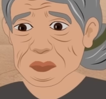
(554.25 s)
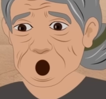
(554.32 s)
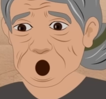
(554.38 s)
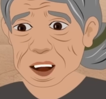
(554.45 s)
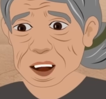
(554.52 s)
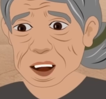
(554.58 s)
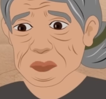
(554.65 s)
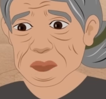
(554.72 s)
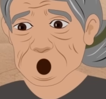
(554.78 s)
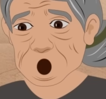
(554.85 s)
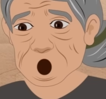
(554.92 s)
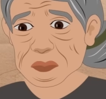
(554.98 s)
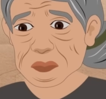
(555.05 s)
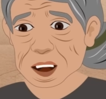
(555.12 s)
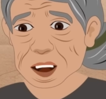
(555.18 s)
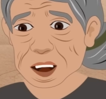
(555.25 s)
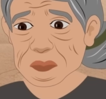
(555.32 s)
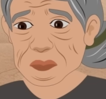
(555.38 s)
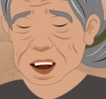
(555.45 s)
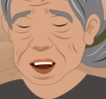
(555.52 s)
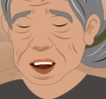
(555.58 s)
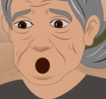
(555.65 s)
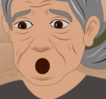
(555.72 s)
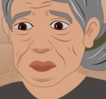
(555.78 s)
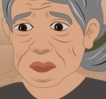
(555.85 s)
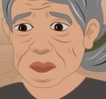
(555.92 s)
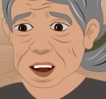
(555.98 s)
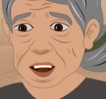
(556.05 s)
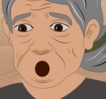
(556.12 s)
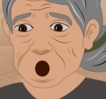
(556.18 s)
Ờ, srei lang mình
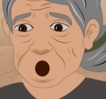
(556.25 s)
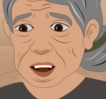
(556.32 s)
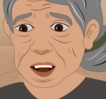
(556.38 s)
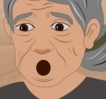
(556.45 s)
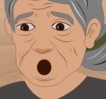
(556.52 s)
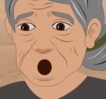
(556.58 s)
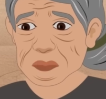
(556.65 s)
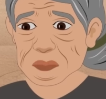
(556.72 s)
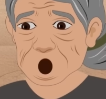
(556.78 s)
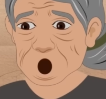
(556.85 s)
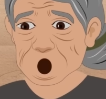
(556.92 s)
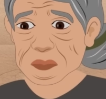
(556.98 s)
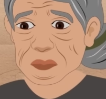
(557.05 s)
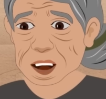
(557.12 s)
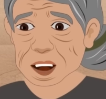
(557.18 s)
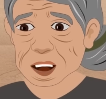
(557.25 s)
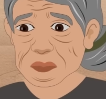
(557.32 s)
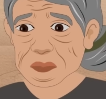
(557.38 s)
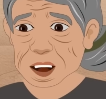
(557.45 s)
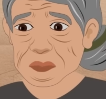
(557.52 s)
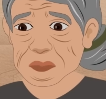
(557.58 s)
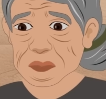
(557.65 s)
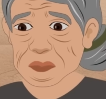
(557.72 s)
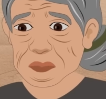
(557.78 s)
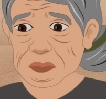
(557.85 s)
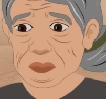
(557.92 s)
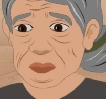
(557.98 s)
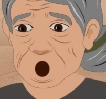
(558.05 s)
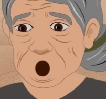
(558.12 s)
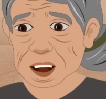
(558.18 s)
trâm tại sát tê thêm từng rủ rì
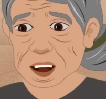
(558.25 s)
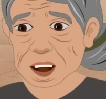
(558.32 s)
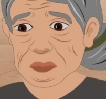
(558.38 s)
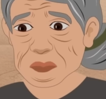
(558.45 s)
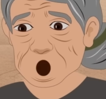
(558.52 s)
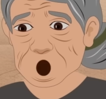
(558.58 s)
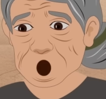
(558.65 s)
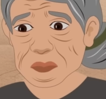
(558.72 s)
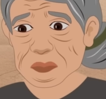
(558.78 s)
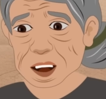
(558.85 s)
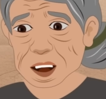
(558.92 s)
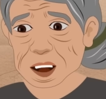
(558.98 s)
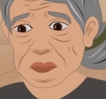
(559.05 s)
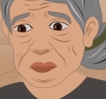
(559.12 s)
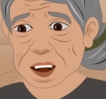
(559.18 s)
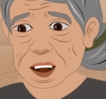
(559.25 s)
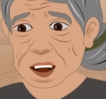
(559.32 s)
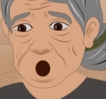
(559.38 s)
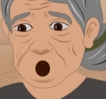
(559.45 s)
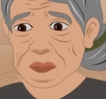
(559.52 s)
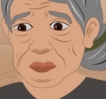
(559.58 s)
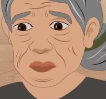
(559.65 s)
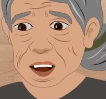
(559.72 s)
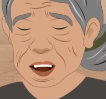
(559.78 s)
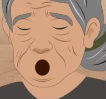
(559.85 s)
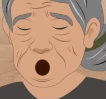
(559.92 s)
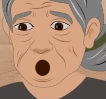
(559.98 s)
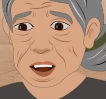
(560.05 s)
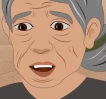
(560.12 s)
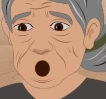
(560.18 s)
tiết. Còn tại bụi dương mà đòi
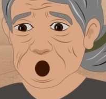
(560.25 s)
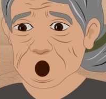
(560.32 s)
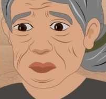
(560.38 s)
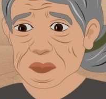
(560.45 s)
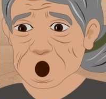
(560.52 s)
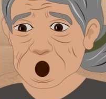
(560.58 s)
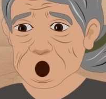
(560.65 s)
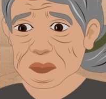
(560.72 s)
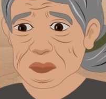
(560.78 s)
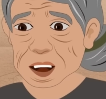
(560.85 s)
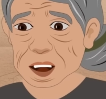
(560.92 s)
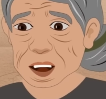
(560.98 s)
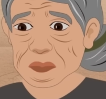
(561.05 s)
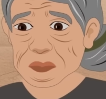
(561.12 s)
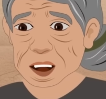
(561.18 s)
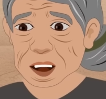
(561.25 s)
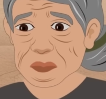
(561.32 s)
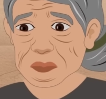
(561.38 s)
liêm chè xua nòm dương phá